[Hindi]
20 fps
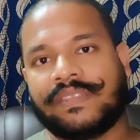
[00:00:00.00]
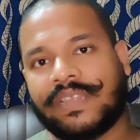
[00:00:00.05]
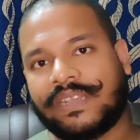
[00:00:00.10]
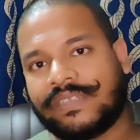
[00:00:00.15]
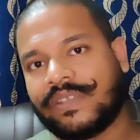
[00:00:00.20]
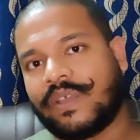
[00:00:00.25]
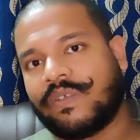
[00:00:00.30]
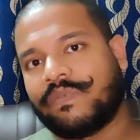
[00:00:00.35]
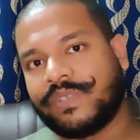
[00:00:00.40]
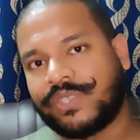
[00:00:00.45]

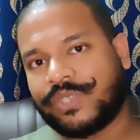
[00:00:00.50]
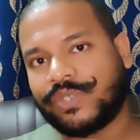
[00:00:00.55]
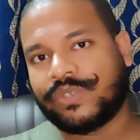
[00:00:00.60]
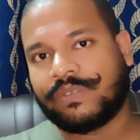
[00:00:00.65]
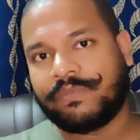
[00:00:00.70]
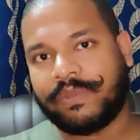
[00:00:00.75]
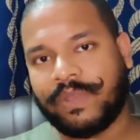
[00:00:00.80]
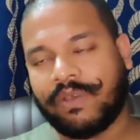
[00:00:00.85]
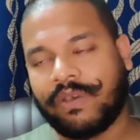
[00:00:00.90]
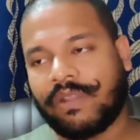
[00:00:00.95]
That's how we
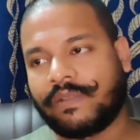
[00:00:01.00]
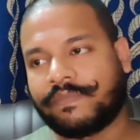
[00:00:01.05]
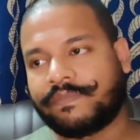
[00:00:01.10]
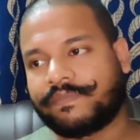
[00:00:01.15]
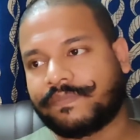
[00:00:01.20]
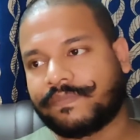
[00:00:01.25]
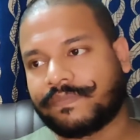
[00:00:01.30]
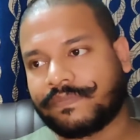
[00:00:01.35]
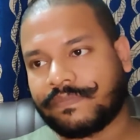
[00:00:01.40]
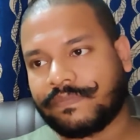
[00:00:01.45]
should be all.
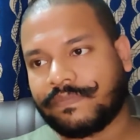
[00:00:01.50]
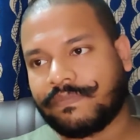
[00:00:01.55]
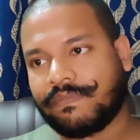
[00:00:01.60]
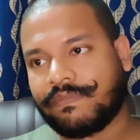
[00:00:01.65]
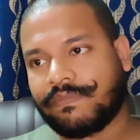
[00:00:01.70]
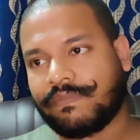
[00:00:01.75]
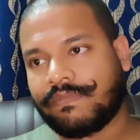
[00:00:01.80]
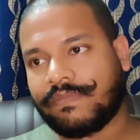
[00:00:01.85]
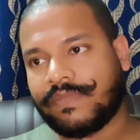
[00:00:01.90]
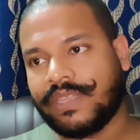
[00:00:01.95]

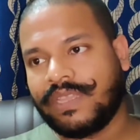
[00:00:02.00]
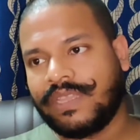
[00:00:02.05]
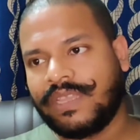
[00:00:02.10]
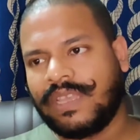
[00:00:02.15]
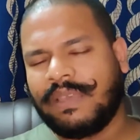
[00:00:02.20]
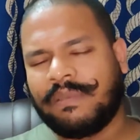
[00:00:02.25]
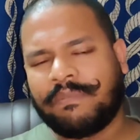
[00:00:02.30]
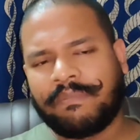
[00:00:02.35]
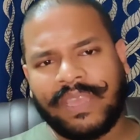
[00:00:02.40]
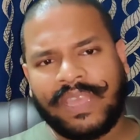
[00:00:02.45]

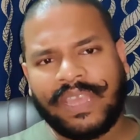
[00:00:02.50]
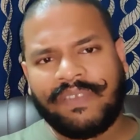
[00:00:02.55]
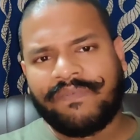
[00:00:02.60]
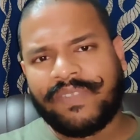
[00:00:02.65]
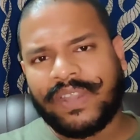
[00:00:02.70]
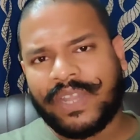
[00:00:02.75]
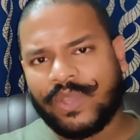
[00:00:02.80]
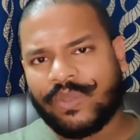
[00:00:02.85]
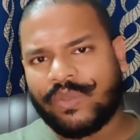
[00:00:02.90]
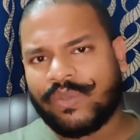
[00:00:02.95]
मैं ये
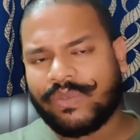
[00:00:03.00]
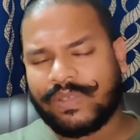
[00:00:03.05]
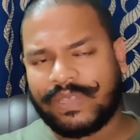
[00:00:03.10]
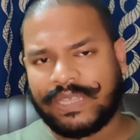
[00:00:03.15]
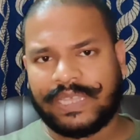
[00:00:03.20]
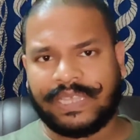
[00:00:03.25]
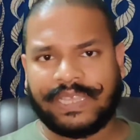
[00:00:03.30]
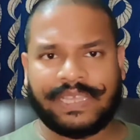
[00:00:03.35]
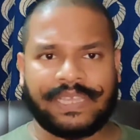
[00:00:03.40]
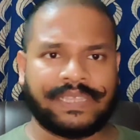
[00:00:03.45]
वीडियो
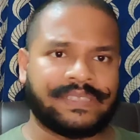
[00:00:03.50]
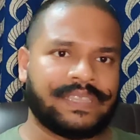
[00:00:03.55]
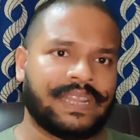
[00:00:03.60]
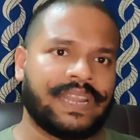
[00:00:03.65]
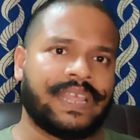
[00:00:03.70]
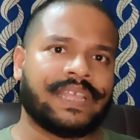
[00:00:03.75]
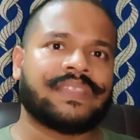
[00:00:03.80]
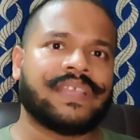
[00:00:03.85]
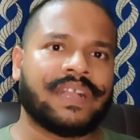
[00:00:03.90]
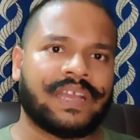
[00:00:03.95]

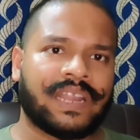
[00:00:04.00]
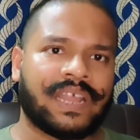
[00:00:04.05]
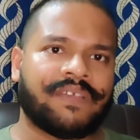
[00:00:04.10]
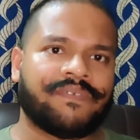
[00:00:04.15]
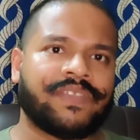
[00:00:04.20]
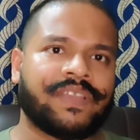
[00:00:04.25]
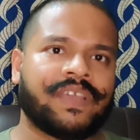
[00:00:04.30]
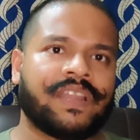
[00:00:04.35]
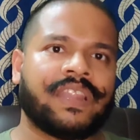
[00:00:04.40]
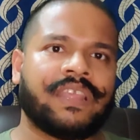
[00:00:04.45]
इसीलिए इतना
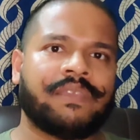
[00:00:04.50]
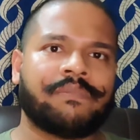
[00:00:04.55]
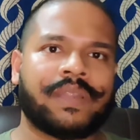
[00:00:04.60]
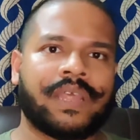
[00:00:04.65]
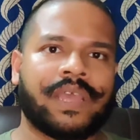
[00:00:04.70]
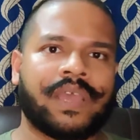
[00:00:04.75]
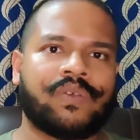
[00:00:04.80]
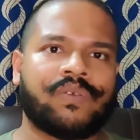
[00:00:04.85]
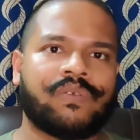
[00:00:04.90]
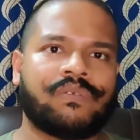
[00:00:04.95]
ग्राफिकल नहीं
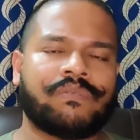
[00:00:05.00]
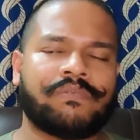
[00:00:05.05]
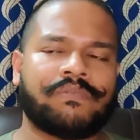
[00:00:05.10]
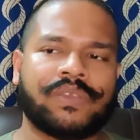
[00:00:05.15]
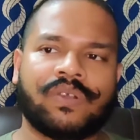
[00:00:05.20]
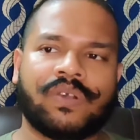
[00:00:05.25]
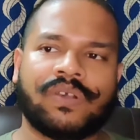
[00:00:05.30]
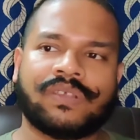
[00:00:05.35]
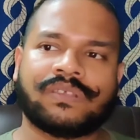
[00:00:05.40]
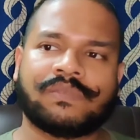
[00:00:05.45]
बनाया हूं
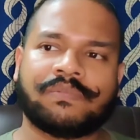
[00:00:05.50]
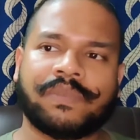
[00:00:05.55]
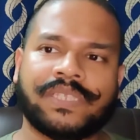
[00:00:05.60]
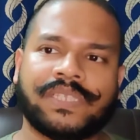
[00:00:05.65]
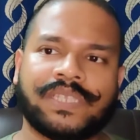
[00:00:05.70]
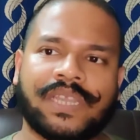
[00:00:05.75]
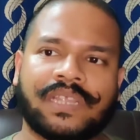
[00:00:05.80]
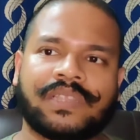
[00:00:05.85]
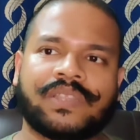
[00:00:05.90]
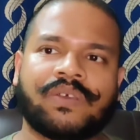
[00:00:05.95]
बिकॉज मैं
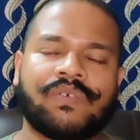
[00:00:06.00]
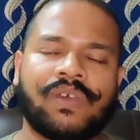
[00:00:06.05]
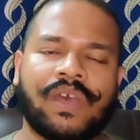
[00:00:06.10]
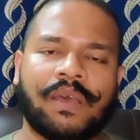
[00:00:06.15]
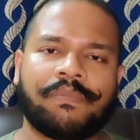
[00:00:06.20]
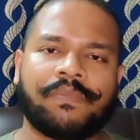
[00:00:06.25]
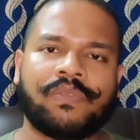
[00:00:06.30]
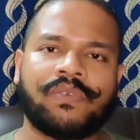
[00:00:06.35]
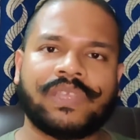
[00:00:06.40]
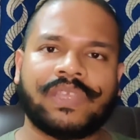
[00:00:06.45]
चाहता हूँ
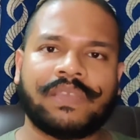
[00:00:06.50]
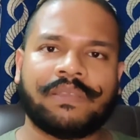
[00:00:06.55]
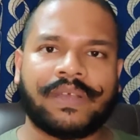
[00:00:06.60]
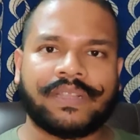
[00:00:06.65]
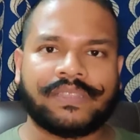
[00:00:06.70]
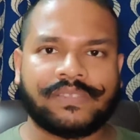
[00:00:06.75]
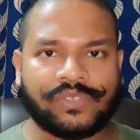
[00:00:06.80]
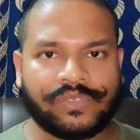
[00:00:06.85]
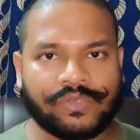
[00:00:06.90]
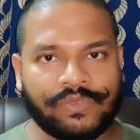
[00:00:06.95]
आप लोग ये
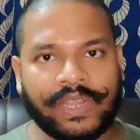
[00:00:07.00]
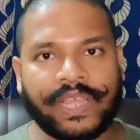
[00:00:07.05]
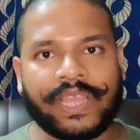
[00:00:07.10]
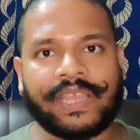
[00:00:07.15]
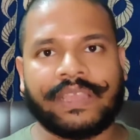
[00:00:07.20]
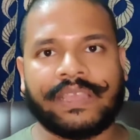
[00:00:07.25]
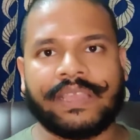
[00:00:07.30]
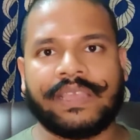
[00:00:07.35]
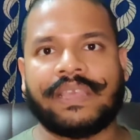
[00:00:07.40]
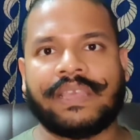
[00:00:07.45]
बात सुने
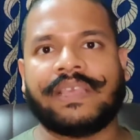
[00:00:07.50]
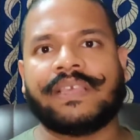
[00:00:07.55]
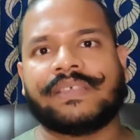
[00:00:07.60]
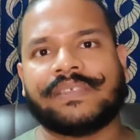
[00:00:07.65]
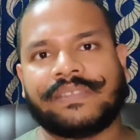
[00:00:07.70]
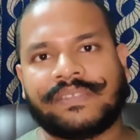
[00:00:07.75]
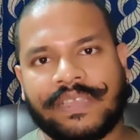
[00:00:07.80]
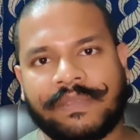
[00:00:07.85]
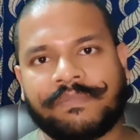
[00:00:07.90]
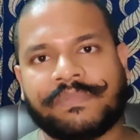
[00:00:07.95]

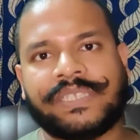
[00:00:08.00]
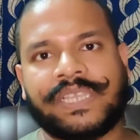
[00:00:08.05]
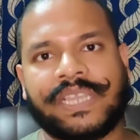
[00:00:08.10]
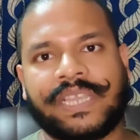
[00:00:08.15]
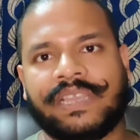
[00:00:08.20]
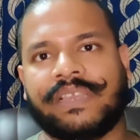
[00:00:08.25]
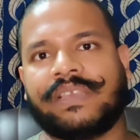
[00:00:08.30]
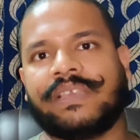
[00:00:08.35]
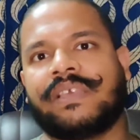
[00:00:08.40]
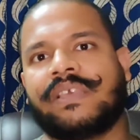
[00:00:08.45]

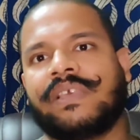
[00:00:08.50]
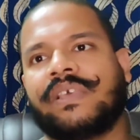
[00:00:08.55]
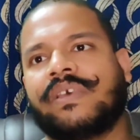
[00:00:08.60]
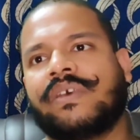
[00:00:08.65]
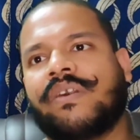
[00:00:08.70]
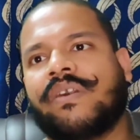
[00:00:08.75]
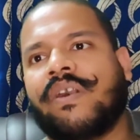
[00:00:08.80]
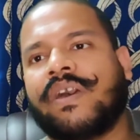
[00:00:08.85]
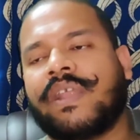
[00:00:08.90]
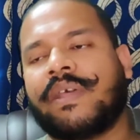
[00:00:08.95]

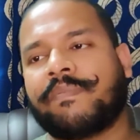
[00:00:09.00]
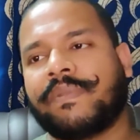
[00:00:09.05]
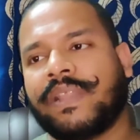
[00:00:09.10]
समझें और